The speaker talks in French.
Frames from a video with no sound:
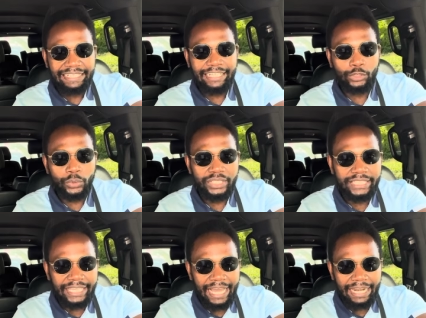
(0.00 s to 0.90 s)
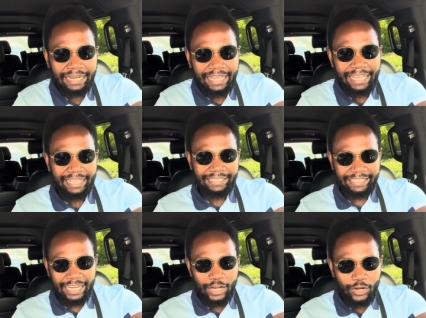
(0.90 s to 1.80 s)
de ton idéal.
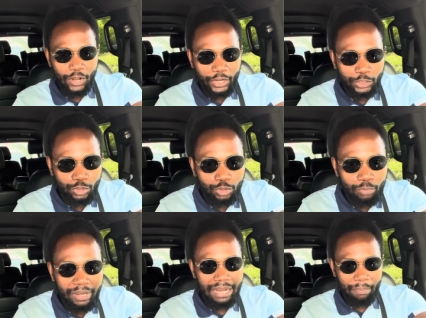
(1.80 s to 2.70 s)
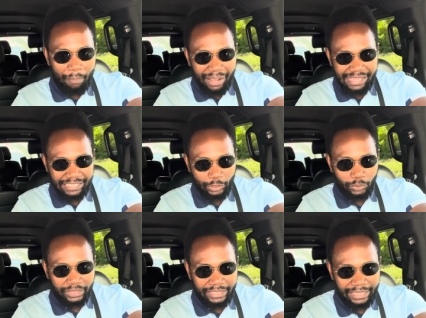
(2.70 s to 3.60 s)
Dès lors que tu mets la pensée de ton
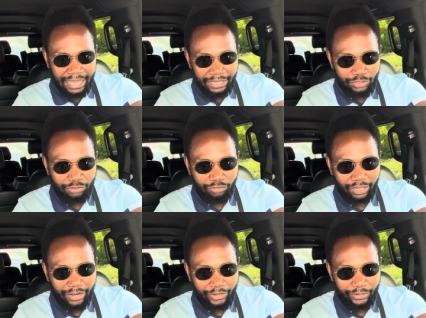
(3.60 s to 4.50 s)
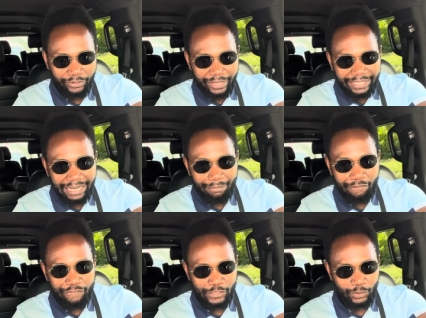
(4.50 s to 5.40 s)
idéal, tu verras que de la même
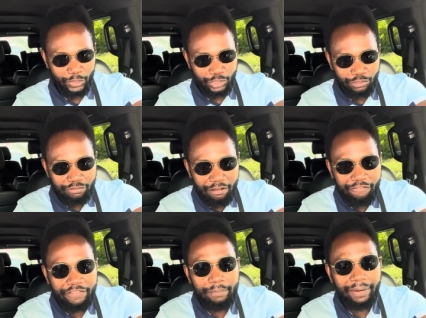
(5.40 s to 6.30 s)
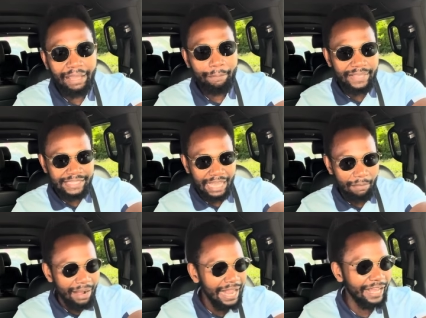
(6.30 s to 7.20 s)
façon que tu vas vibrer
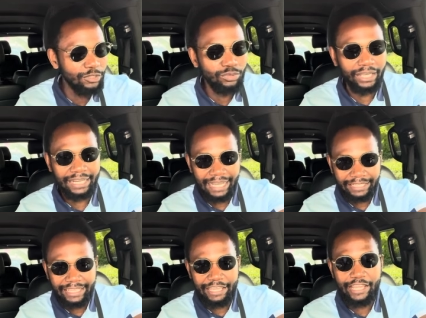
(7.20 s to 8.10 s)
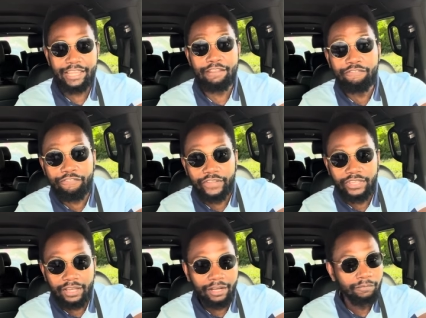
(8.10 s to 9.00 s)
bizarrement quand tu regardes une
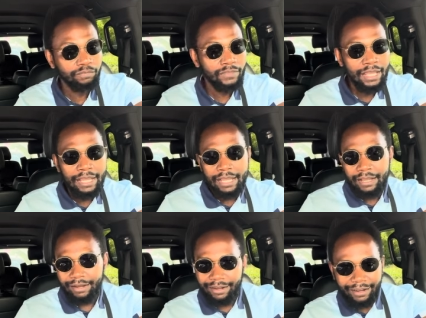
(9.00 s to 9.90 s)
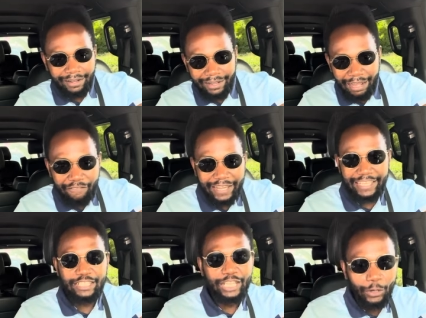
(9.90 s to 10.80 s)
fille euh, avec
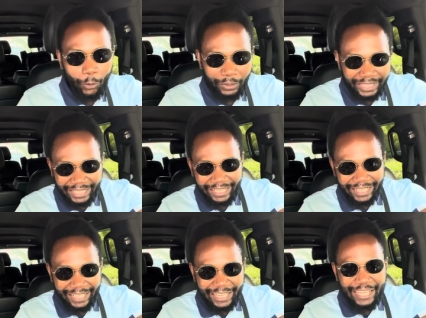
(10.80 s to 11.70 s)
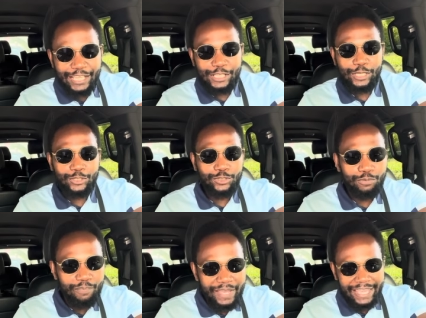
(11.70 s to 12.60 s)
une décotée, si tu
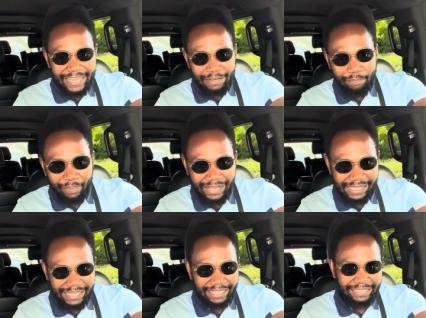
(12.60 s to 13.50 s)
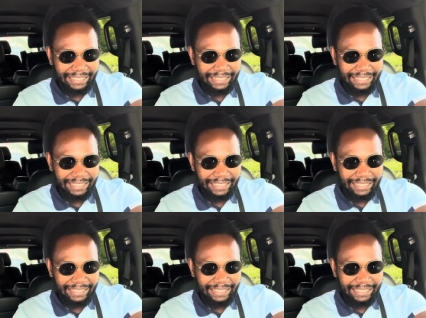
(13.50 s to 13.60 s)
mets une pensée